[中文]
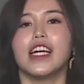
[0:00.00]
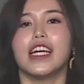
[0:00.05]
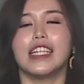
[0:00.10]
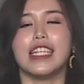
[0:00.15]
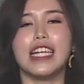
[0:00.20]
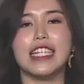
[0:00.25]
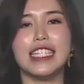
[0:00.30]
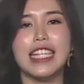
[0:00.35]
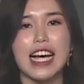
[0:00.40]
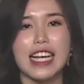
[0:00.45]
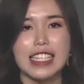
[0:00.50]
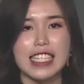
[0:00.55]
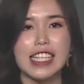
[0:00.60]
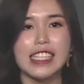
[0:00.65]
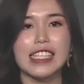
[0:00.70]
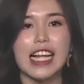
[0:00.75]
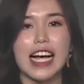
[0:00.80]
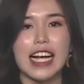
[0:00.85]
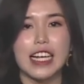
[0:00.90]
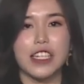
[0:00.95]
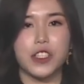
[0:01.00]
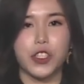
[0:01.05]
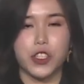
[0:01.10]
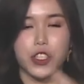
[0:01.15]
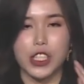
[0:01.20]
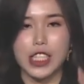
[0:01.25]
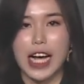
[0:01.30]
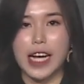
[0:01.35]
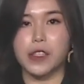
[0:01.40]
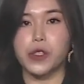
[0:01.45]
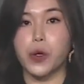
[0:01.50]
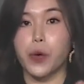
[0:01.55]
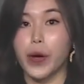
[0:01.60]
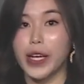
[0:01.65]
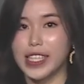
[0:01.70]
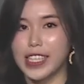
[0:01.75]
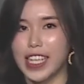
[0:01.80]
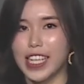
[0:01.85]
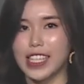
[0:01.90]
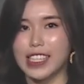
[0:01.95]
那相信大家时常都会
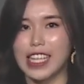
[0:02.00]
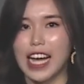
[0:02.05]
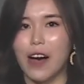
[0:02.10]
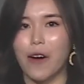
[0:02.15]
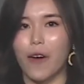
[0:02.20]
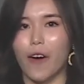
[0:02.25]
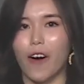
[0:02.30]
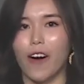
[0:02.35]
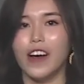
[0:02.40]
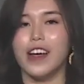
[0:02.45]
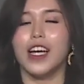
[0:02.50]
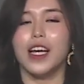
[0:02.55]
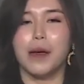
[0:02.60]
听到哦，